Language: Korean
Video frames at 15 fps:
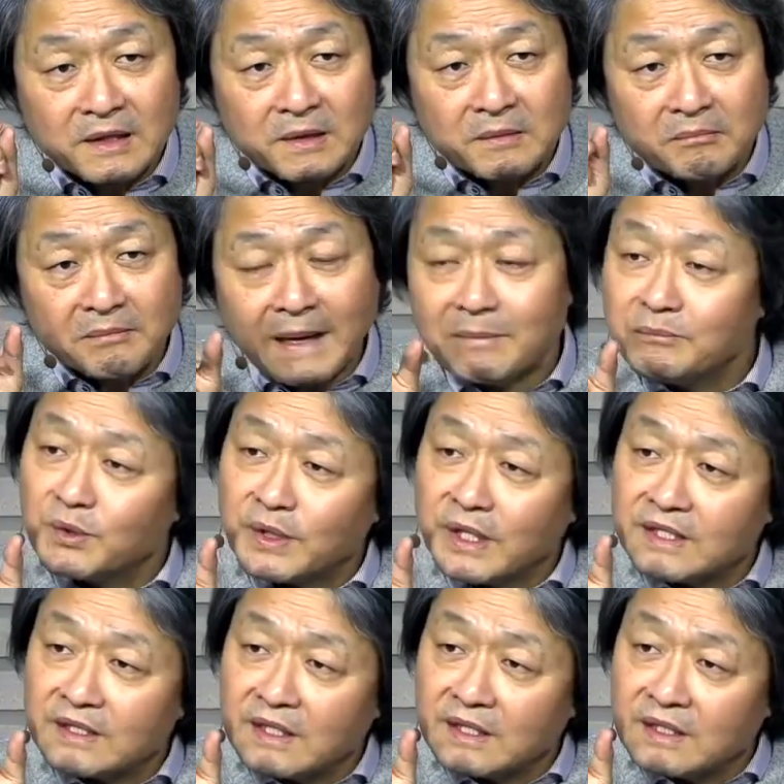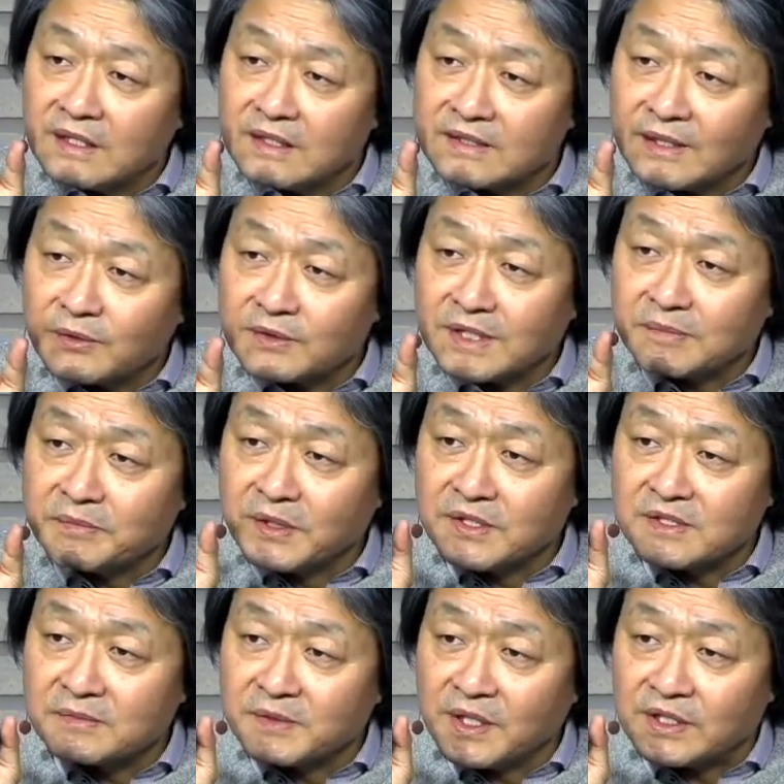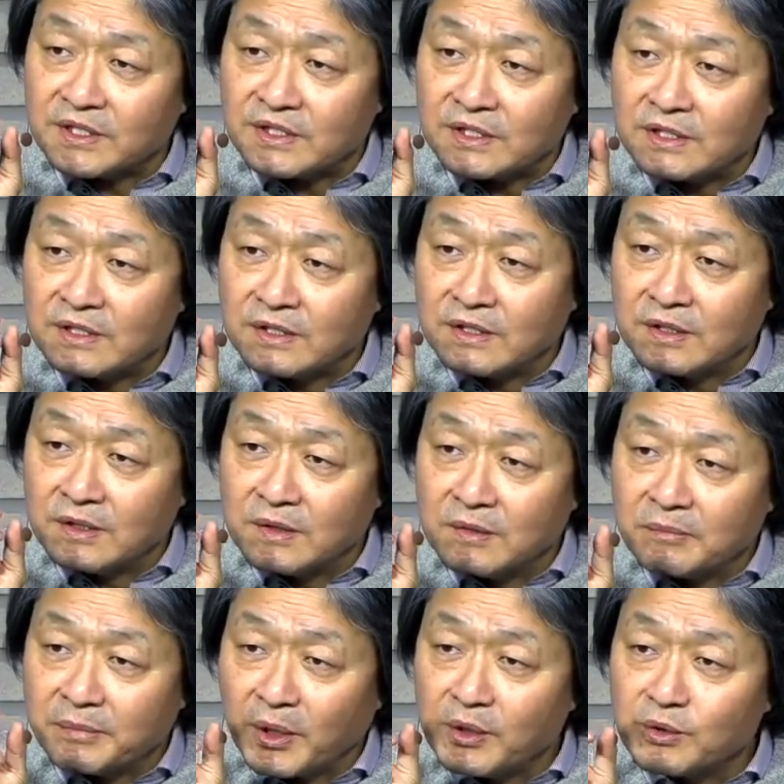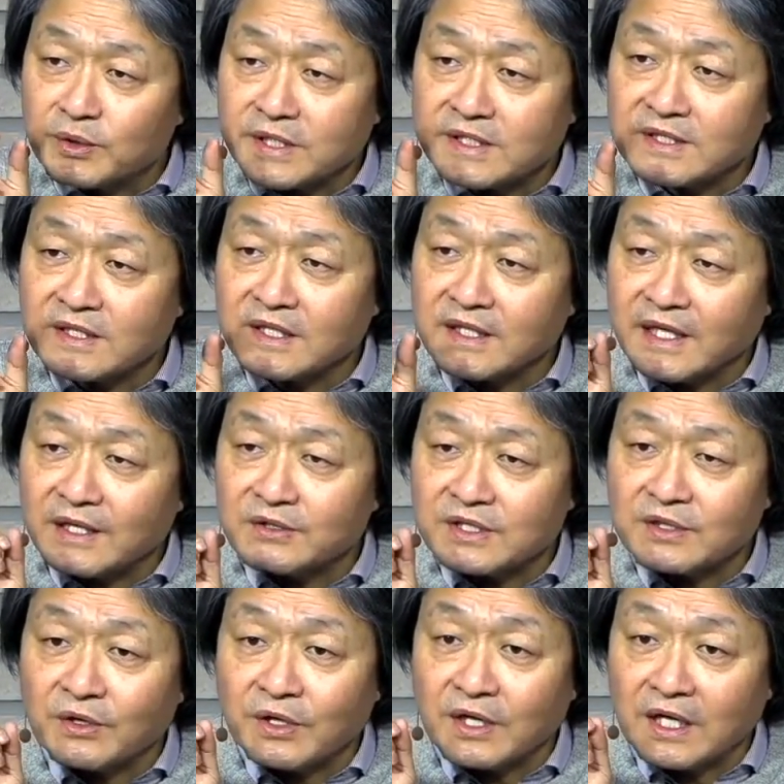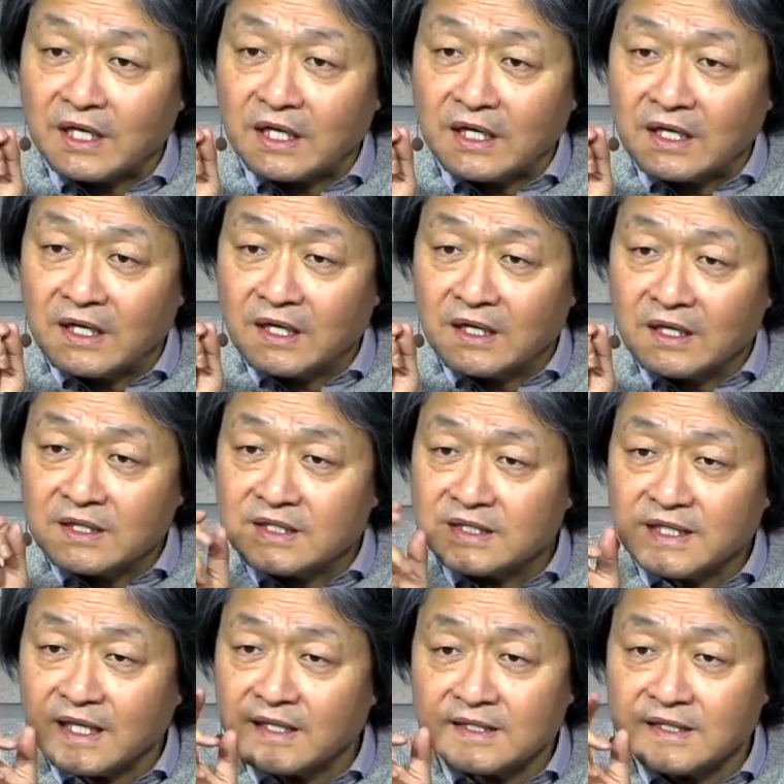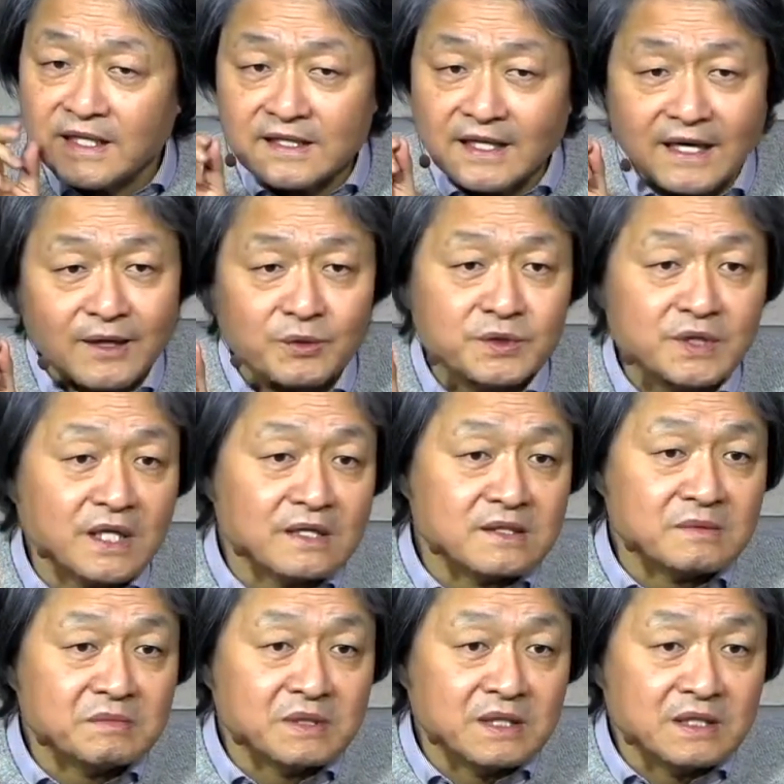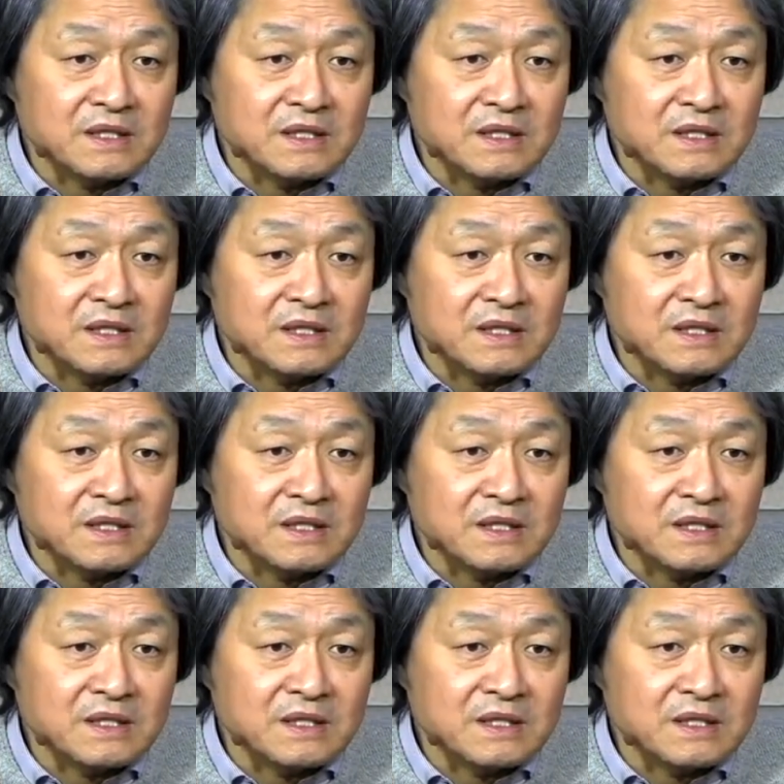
만몬에 사로잡혀 있으면 별로 세상에 깨어진 거가 크다 크게 다가오지 않습니다.